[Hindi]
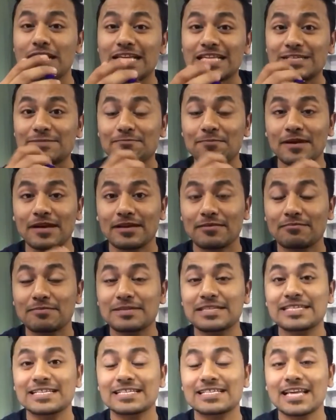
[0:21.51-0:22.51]
इस पर
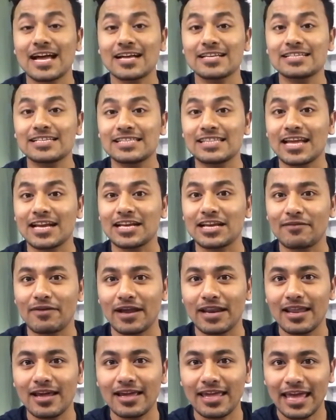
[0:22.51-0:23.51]
मिस्टर साजिद
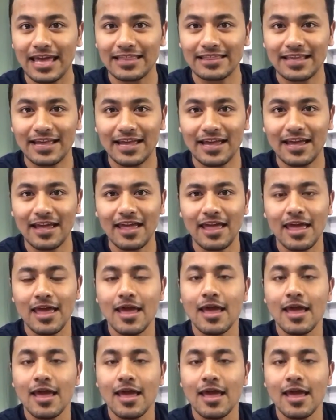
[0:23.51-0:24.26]
नाडियावाला कहते हैं